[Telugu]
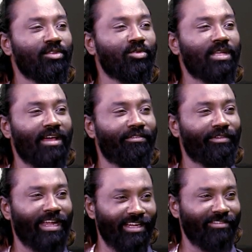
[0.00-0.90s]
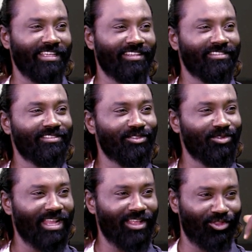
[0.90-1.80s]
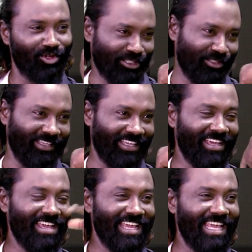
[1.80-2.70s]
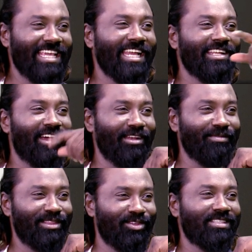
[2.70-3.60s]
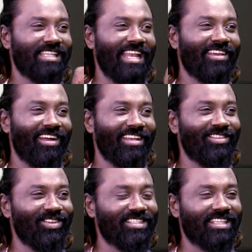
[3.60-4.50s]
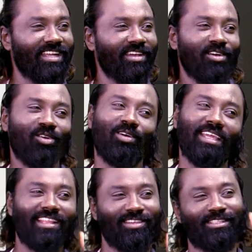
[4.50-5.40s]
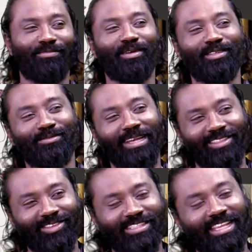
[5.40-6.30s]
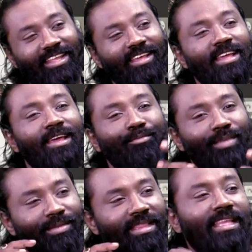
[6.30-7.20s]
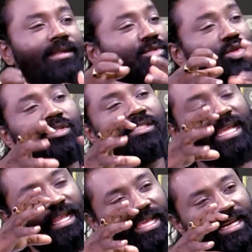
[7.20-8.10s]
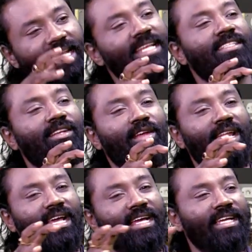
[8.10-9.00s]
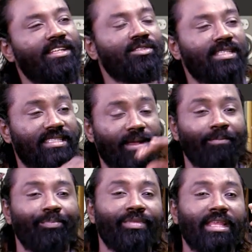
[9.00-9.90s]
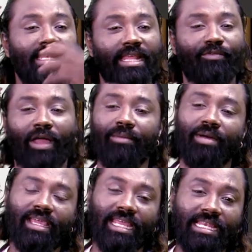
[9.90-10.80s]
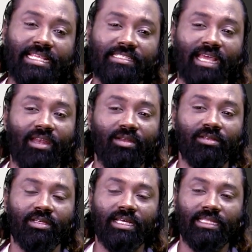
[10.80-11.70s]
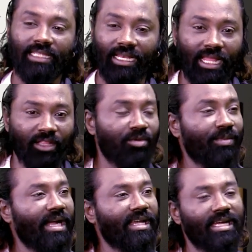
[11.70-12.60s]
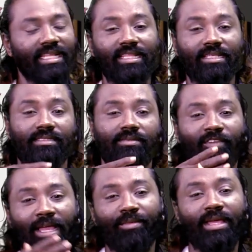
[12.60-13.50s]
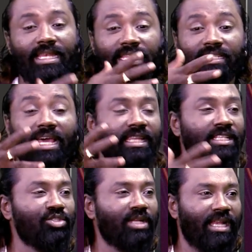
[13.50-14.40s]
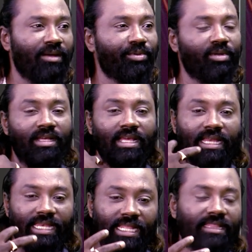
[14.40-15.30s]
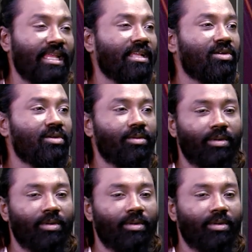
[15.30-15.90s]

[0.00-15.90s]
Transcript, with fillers: నువ్వు నా ఫ్రెండ్వి నువ్వు నా దోస్తువి యూ కెన్ కాల్ మీ దోస్త్ ఐ కాల్ యూ దోస్త్ అంటే ఓకే దోస్త్ ఇప్పటి నుంచి మనం దోస్త్ అని మేమిద్దరం దోస్త్ అనే రిలేషన్లో అలా కంటిన్యూ చేశాం నేను ఫైమాకి ఎన్నిసార్లు తను నాతో మాట్లాడింది ఫైమా ఎన్నిసార్లు ఇంజూర్ అయినప్పుడు నేను తనకు